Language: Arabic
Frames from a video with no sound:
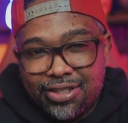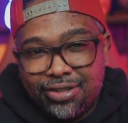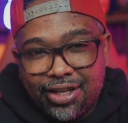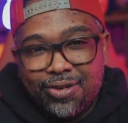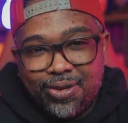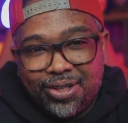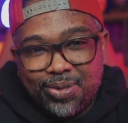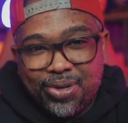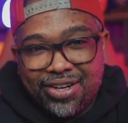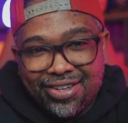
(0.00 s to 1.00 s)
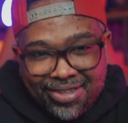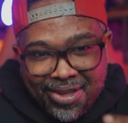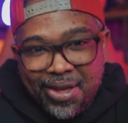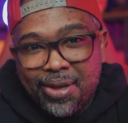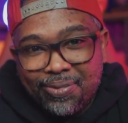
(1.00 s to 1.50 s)
عشان تغلقوا الاختبارات
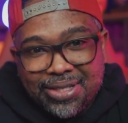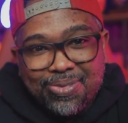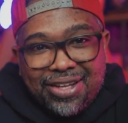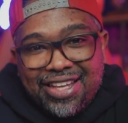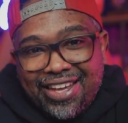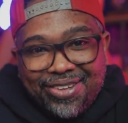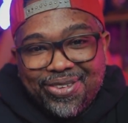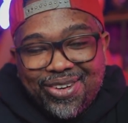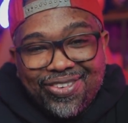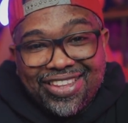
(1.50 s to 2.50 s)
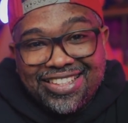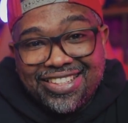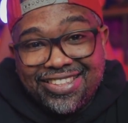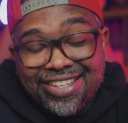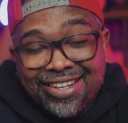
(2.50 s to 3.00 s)
بس بعدها حيكون الوضع
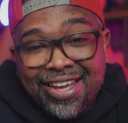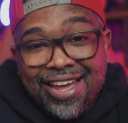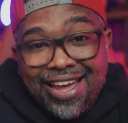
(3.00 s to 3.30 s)
جدا